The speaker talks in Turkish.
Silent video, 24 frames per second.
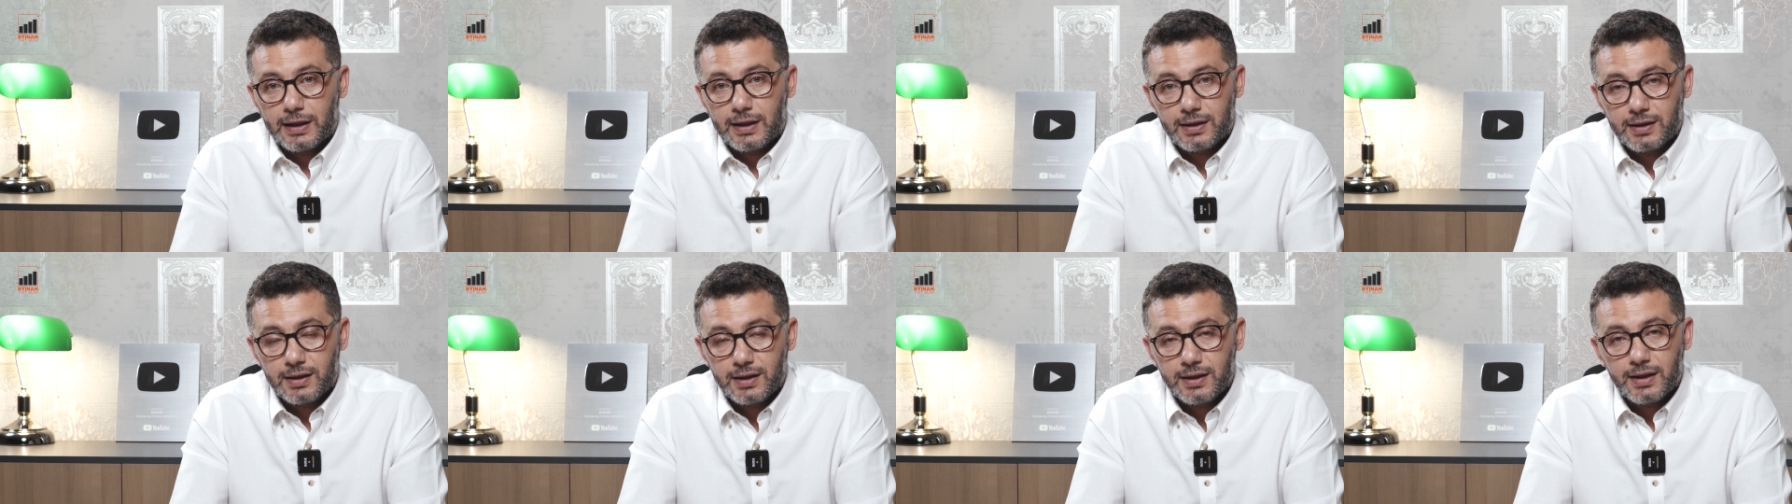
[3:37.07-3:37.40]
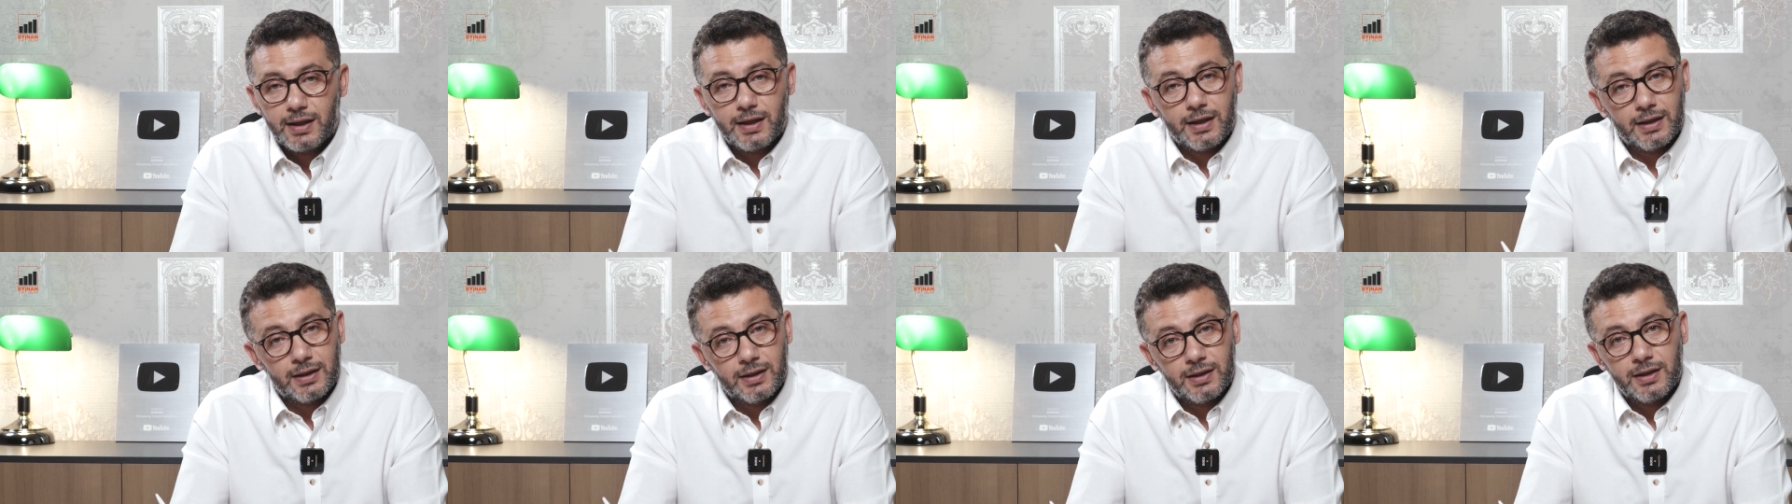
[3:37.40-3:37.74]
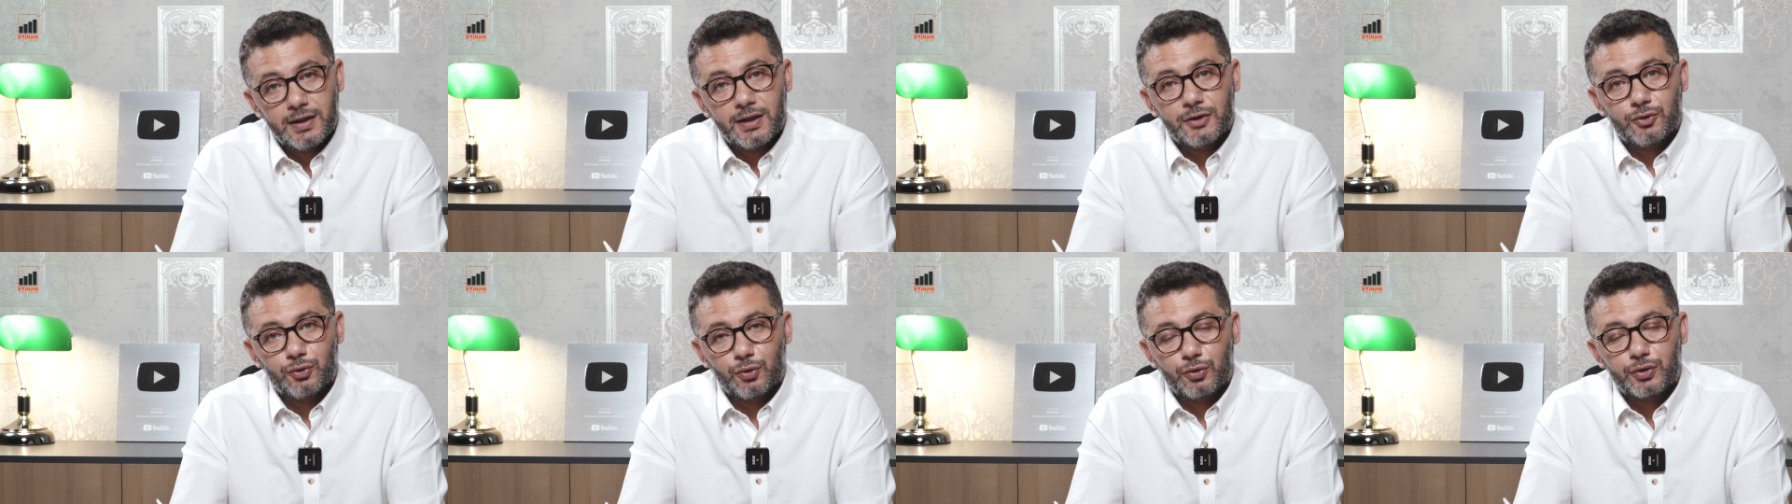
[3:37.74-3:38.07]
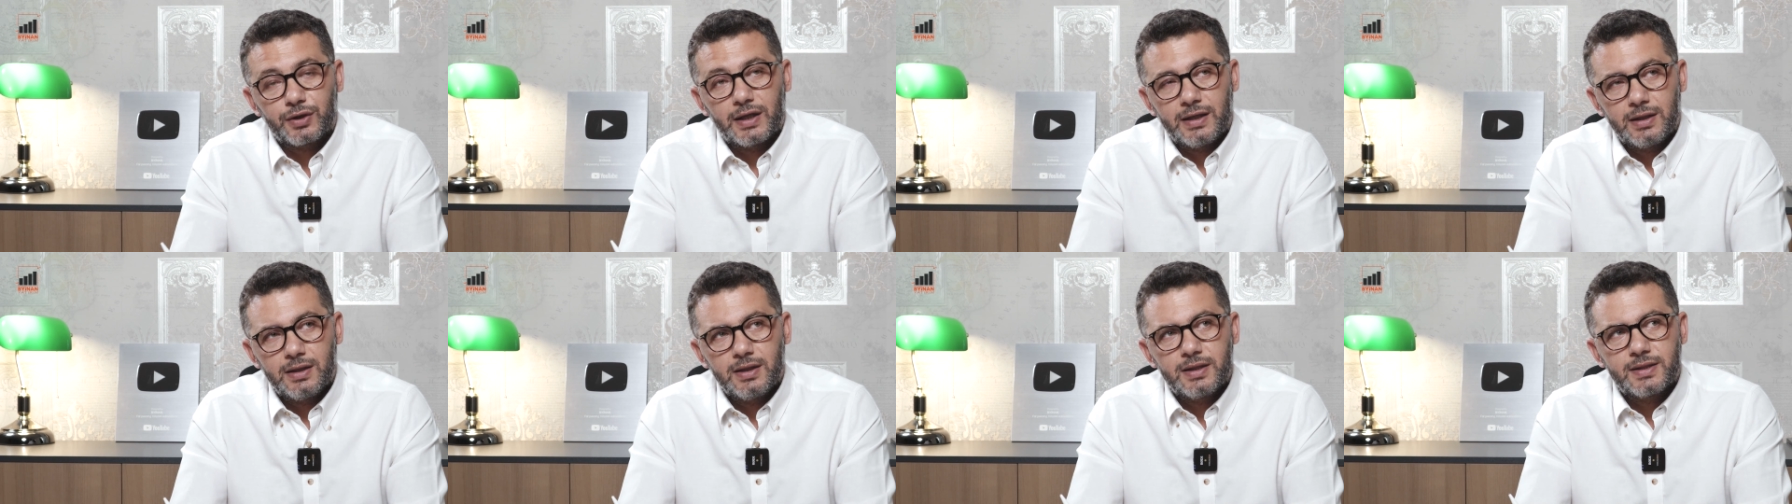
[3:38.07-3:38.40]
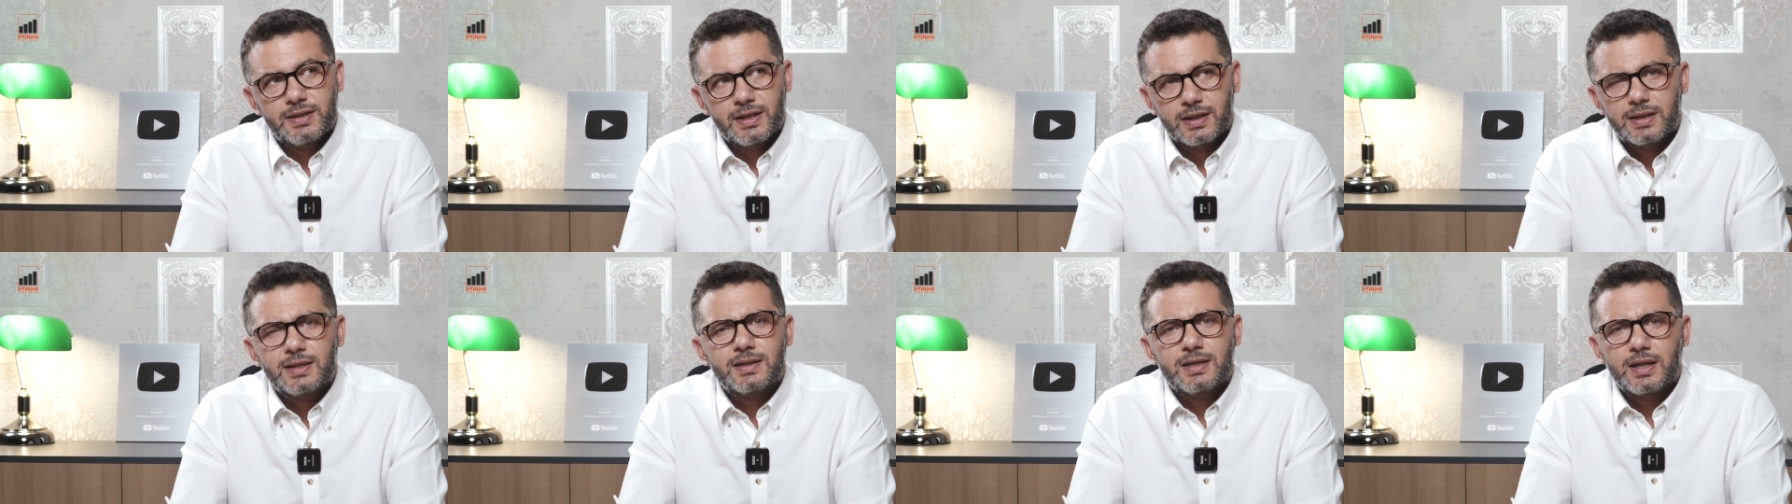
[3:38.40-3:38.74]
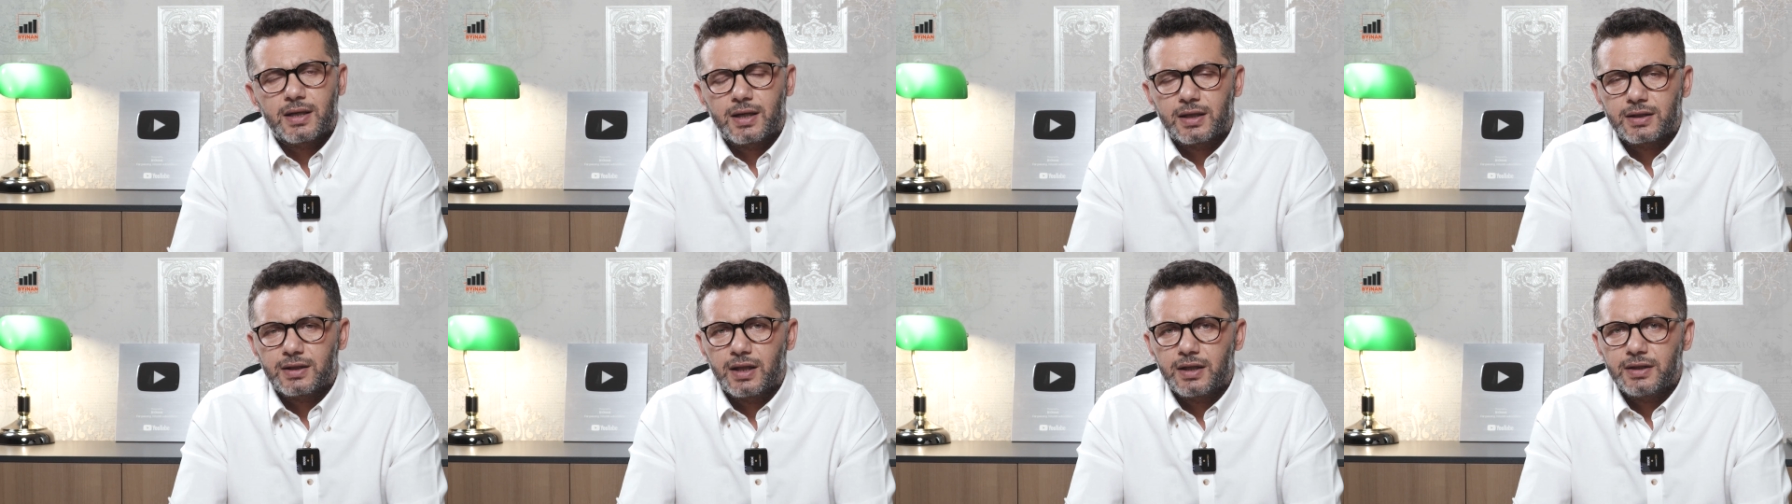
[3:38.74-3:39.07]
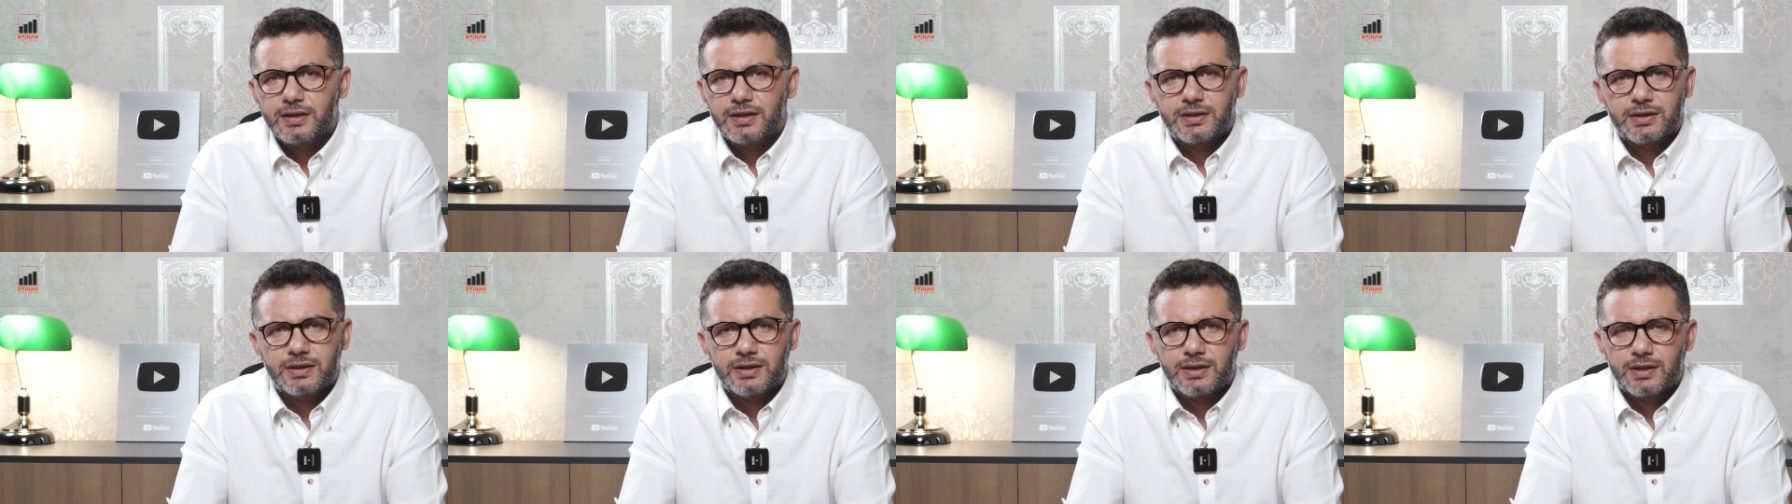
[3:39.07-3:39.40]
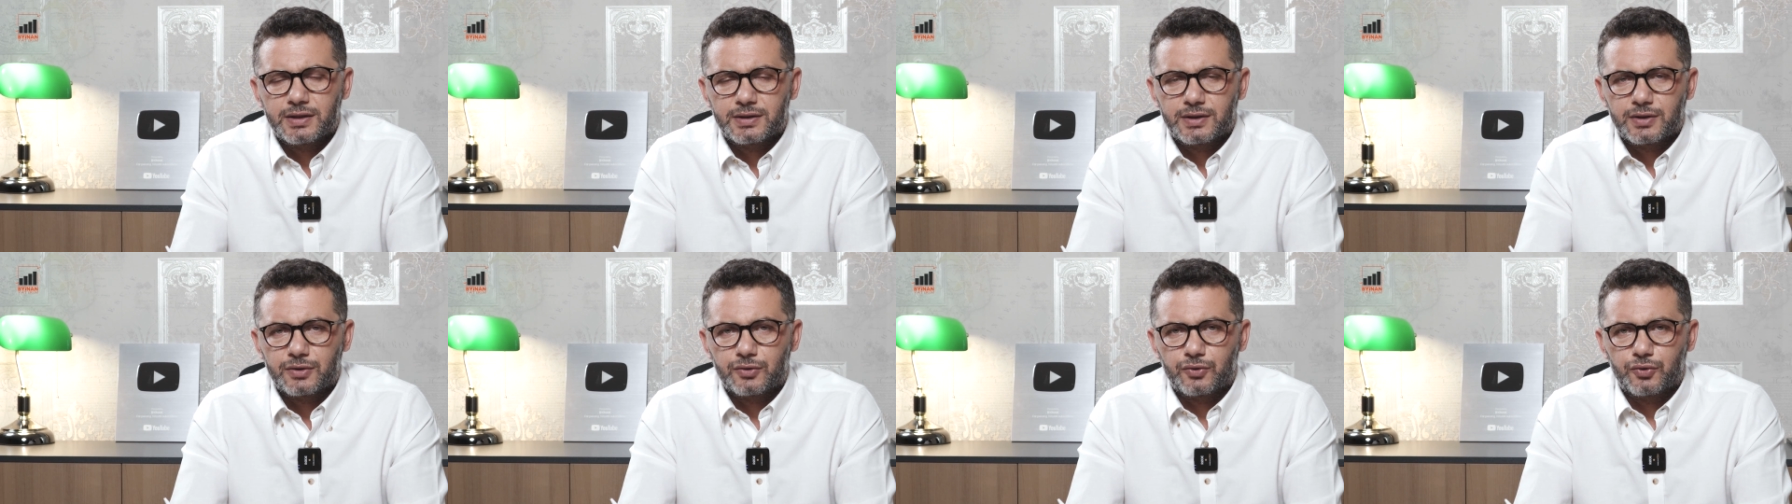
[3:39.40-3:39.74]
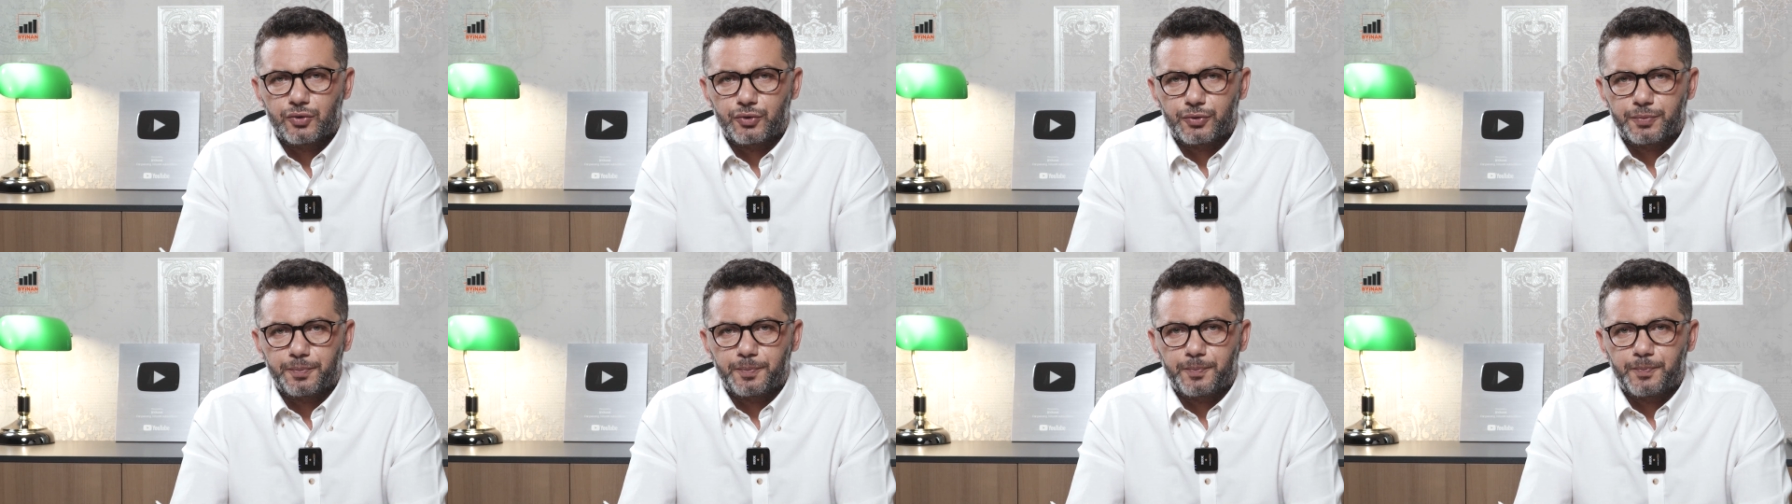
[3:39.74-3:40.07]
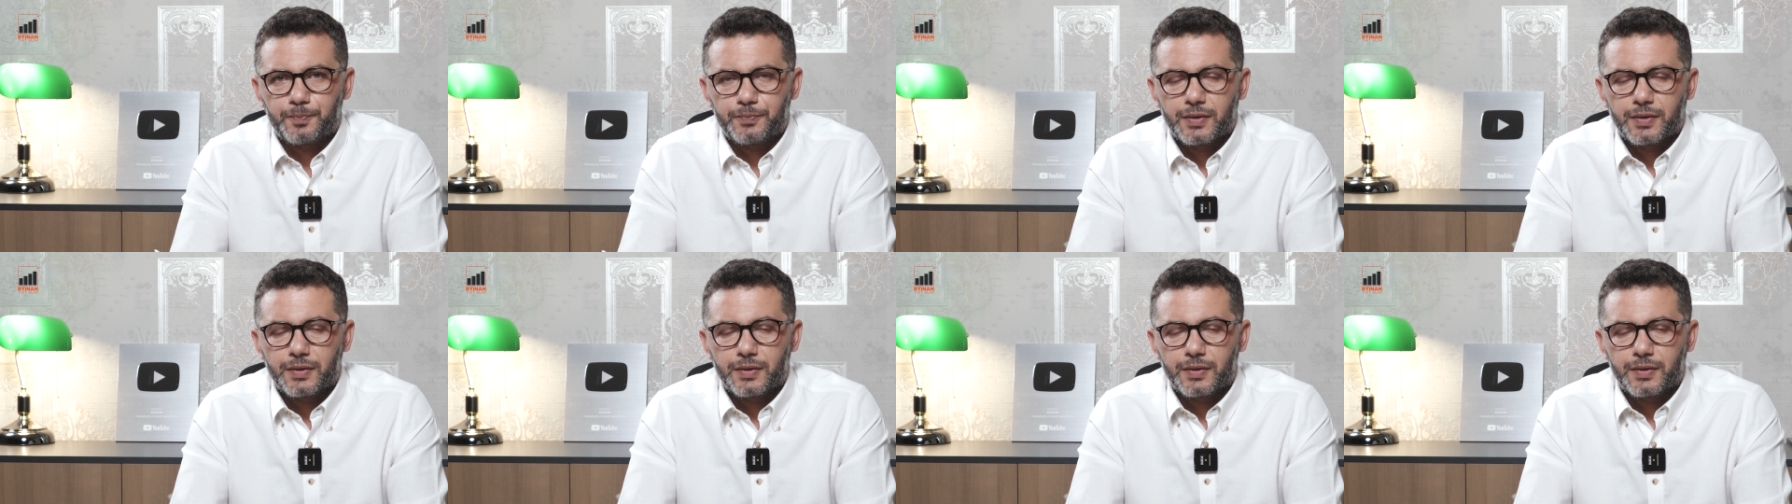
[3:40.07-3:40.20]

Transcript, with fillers: 50'ye 50'ye doğru 58'e kadar gittiğini hatırlıyorum.